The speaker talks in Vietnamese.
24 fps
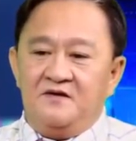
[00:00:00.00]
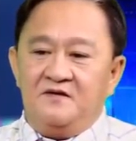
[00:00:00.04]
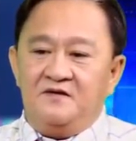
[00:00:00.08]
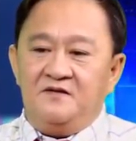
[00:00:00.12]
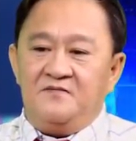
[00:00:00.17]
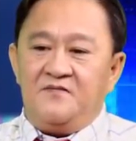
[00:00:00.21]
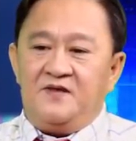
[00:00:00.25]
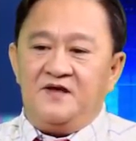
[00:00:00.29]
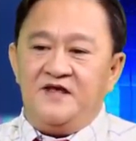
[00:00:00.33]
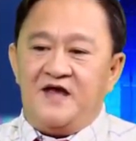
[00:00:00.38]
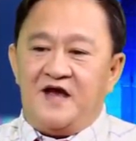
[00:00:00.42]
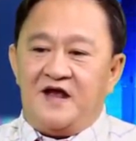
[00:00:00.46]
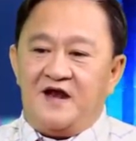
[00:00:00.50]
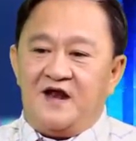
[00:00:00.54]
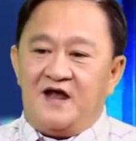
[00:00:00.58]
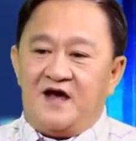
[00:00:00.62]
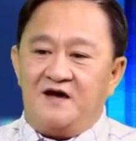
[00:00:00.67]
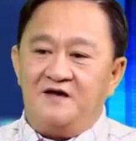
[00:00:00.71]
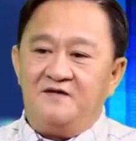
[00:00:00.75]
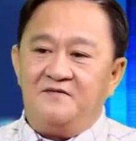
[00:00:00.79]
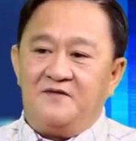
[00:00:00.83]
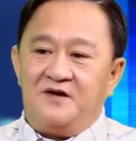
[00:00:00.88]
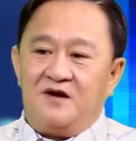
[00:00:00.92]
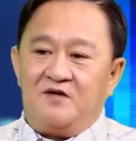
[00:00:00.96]
Bây giờ
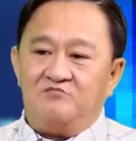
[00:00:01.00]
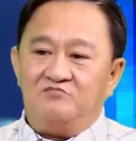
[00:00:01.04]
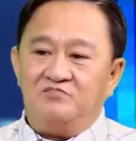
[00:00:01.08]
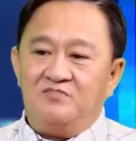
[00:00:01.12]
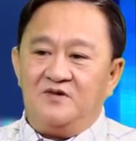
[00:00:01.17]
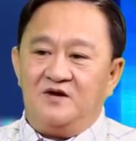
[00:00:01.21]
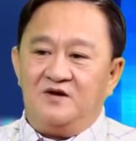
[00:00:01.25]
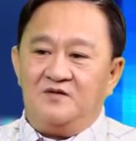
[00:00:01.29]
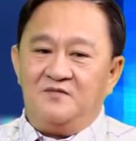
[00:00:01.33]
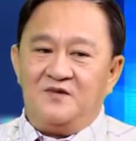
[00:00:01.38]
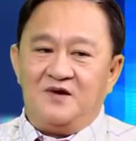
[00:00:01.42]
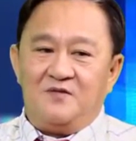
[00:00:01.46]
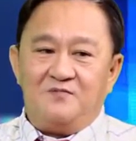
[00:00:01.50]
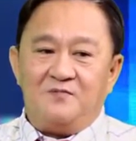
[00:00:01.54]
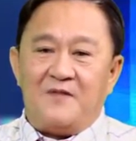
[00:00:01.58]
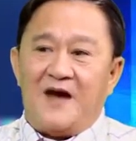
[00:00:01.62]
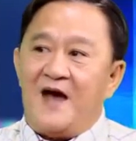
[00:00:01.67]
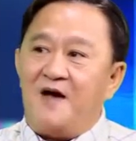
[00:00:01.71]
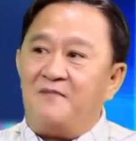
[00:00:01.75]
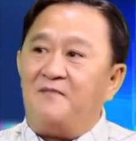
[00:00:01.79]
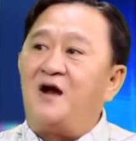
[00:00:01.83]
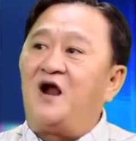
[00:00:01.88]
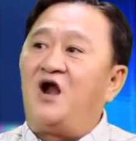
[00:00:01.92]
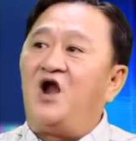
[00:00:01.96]
lỡ mà ông ờ,
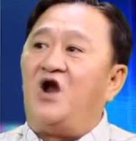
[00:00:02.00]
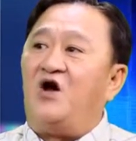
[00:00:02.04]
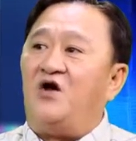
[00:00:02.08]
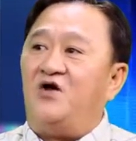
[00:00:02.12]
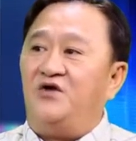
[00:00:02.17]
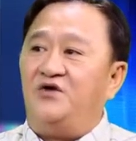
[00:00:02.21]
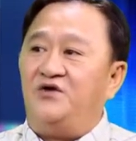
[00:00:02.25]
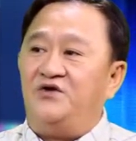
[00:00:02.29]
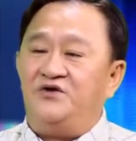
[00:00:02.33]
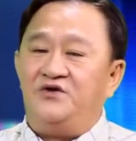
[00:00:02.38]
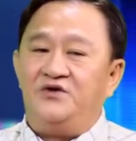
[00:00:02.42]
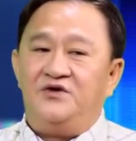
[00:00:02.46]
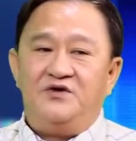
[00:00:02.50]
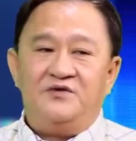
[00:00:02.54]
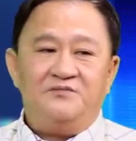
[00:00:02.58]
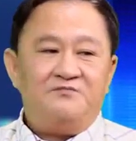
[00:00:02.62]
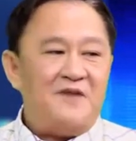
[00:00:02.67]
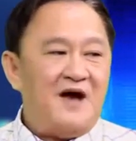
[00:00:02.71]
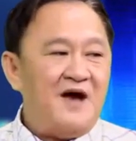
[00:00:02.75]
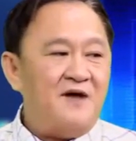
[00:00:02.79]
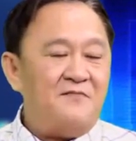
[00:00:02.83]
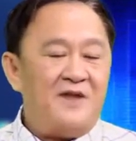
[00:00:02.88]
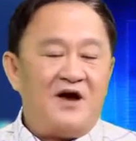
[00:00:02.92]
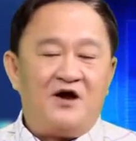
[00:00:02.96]
ba mất rồi, ừ.
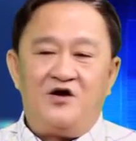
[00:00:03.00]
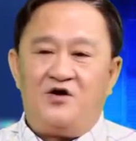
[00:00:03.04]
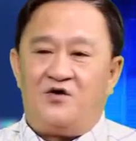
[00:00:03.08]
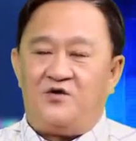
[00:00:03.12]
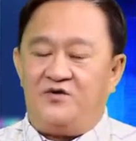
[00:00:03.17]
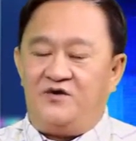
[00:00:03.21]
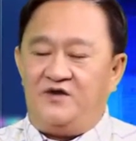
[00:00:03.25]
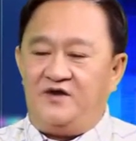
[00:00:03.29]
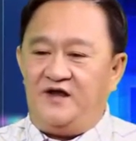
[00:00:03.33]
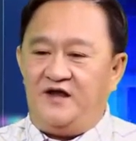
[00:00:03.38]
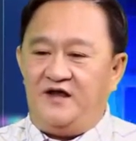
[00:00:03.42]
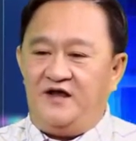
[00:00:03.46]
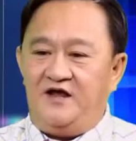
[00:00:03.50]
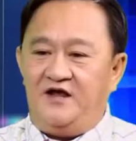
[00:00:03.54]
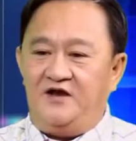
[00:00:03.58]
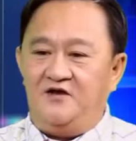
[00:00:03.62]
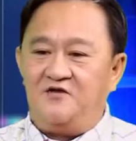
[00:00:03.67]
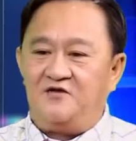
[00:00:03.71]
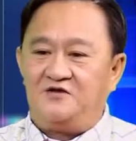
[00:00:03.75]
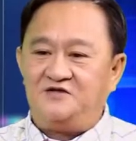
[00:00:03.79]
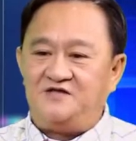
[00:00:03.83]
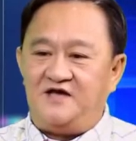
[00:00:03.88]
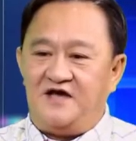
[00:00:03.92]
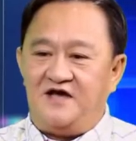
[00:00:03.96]
ba mất rồi thì
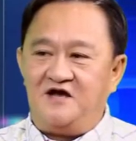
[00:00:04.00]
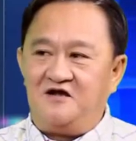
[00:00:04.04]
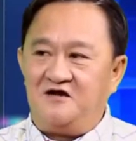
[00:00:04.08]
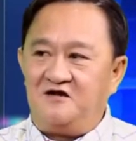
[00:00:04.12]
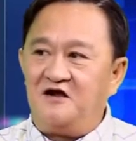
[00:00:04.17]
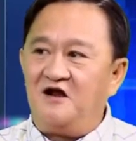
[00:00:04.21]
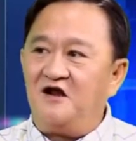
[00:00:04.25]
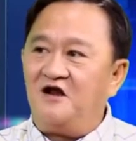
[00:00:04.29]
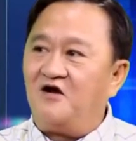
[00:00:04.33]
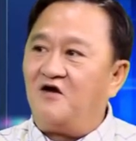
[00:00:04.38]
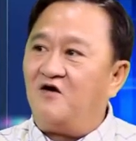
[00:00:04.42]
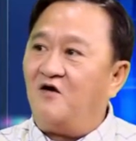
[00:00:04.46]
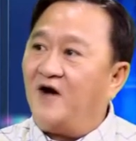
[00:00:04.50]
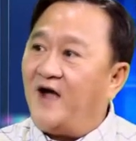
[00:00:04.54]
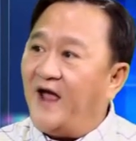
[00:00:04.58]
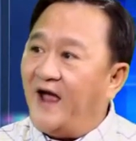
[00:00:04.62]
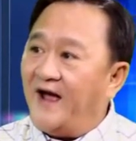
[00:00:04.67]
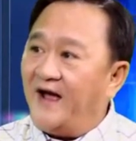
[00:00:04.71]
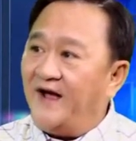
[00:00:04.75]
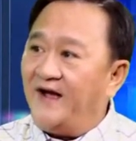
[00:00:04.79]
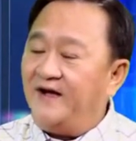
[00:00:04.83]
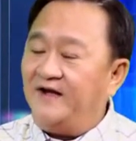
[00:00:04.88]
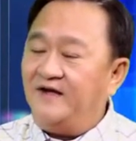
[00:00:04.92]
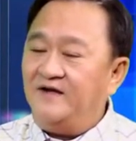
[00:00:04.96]
nó sẽ rất là khó
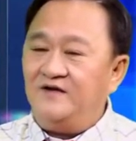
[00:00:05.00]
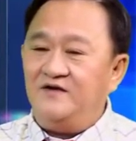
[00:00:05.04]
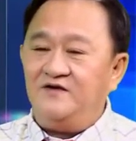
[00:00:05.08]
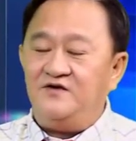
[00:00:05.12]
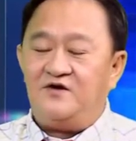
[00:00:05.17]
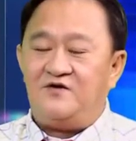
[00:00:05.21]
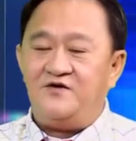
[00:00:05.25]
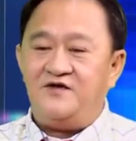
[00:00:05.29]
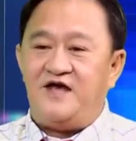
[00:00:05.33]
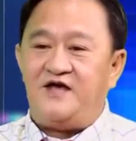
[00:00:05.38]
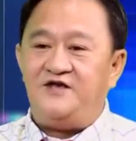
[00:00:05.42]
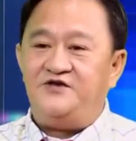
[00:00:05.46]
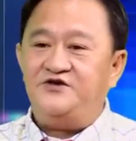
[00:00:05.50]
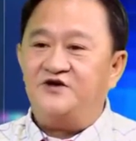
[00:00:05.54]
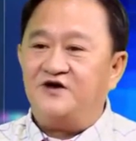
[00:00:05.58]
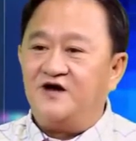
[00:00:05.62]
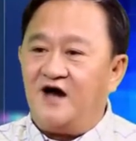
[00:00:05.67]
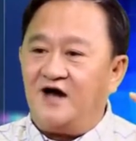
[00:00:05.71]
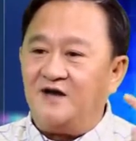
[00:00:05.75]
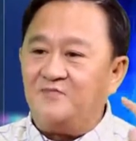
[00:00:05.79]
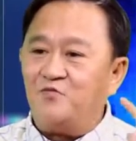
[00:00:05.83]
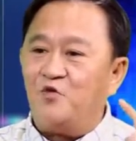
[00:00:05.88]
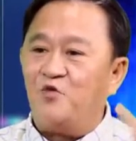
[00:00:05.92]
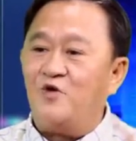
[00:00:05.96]
khăn ừ. do vậy trước
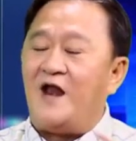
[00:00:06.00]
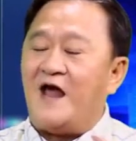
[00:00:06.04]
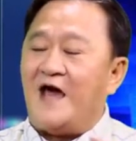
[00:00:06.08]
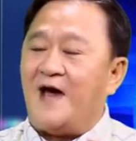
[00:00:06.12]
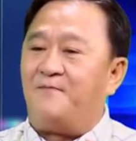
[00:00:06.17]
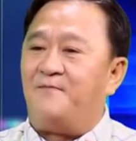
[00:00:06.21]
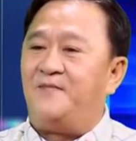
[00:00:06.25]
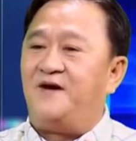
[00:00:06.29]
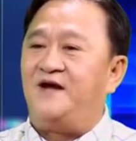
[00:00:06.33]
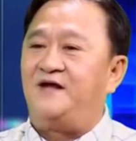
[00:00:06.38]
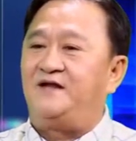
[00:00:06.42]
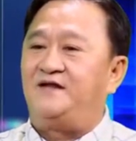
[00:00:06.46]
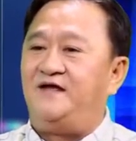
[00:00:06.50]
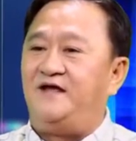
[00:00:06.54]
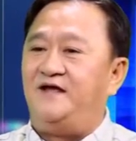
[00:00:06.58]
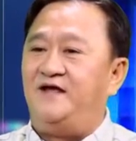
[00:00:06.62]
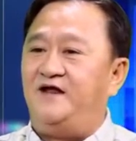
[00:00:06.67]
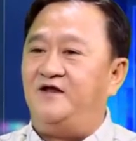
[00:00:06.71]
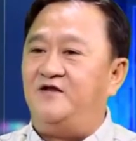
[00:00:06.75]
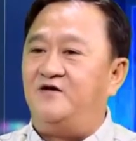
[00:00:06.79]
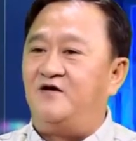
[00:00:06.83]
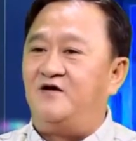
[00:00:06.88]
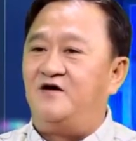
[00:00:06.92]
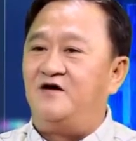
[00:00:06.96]
hết muốn làm á
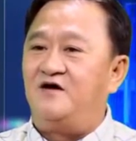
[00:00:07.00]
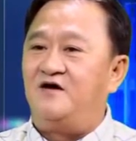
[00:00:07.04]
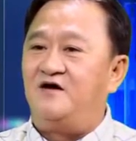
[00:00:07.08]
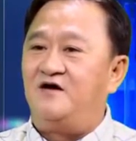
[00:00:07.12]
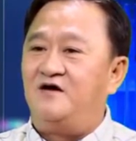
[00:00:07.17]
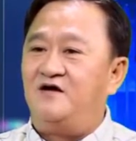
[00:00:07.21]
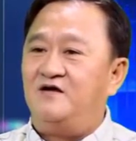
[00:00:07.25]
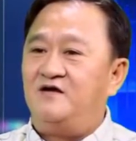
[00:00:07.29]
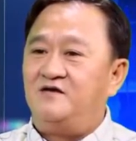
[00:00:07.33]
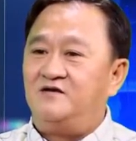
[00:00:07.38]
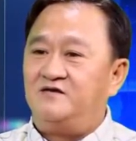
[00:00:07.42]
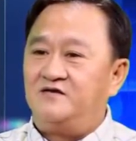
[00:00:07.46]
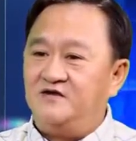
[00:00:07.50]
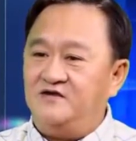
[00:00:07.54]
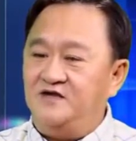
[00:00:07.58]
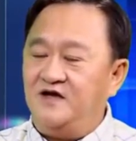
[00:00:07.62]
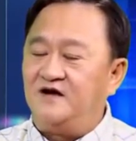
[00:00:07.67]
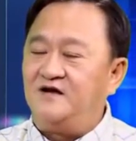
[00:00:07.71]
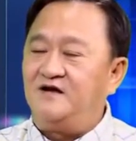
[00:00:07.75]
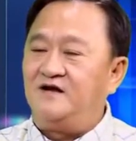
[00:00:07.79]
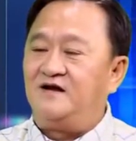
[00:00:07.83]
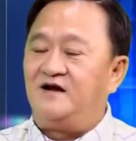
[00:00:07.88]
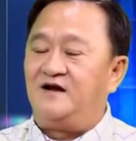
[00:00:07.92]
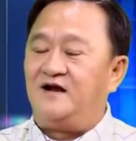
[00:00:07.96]
thì nó thứ
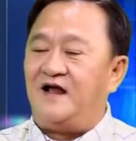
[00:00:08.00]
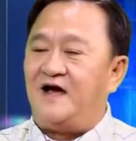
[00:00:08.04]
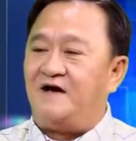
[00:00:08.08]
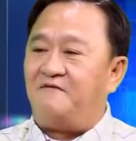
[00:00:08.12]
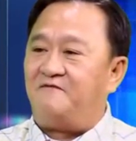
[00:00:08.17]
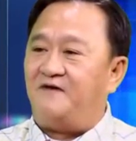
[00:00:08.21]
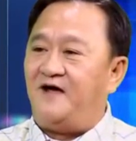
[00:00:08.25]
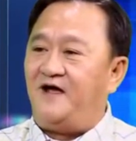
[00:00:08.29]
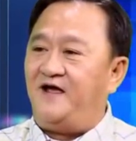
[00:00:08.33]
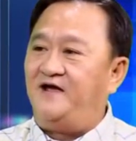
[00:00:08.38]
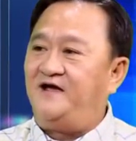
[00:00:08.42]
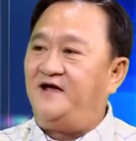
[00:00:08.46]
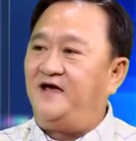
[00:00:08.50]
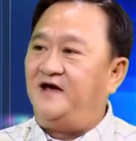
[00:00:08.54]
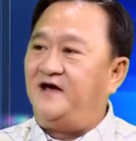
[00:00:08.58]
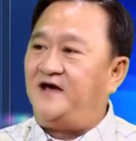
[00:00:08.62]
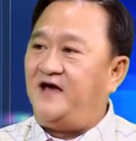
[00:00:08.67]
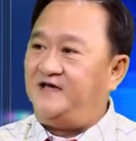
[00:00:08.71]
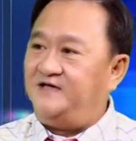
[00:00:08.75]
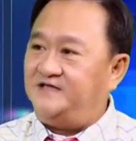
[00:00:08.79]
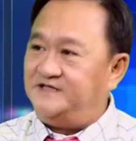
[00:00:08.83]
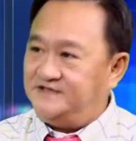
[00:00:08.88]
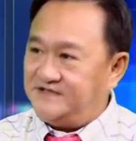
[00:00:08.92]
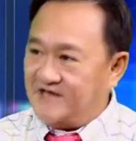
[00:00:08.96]
nhất là phải kê
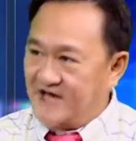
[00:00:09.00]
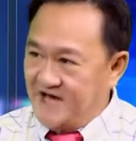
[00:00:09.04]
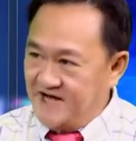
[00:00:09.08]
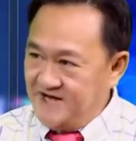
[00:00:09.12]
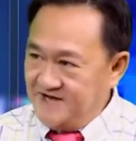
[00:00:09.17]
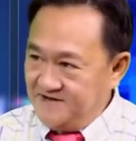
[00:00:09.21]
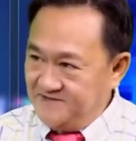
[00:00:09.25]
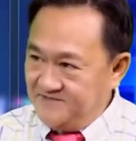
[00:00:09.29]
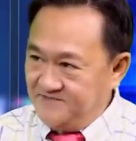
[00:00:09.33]
khai di sản